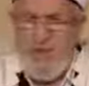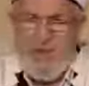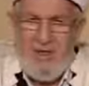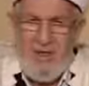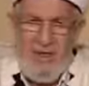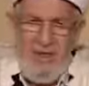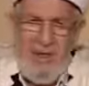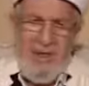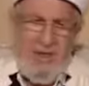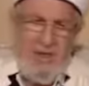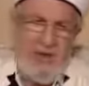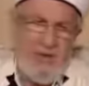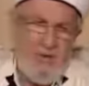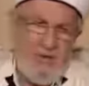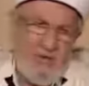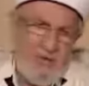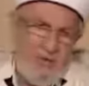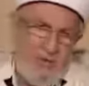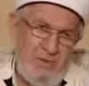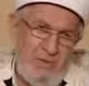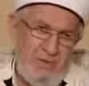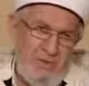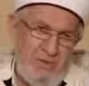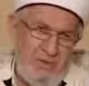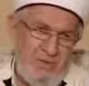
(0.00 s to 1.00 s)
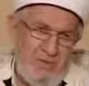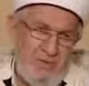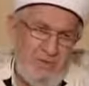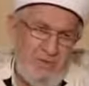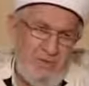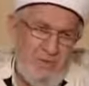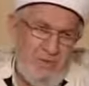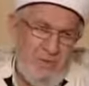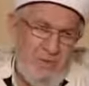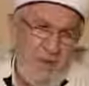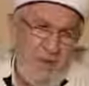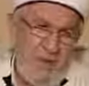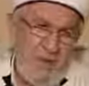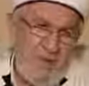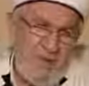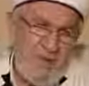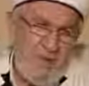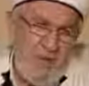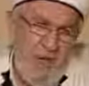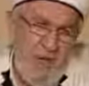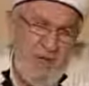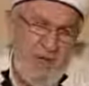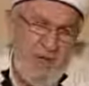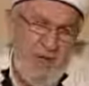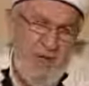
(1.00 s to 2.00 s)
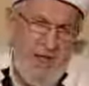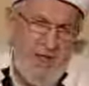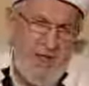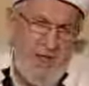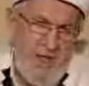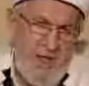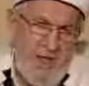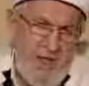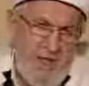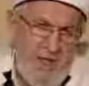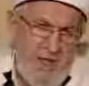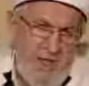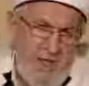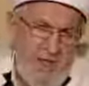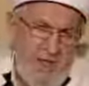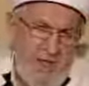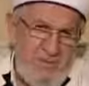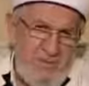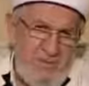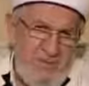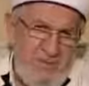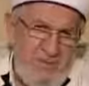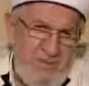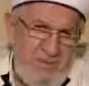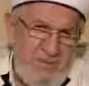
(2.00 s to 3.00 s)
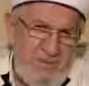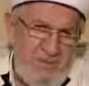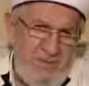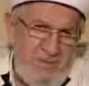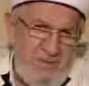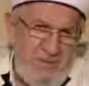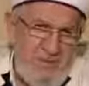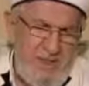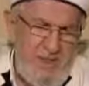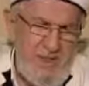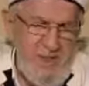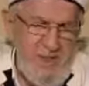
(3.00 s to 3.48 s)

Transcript: Ha bu Allah'ın emirlerini bilirsin.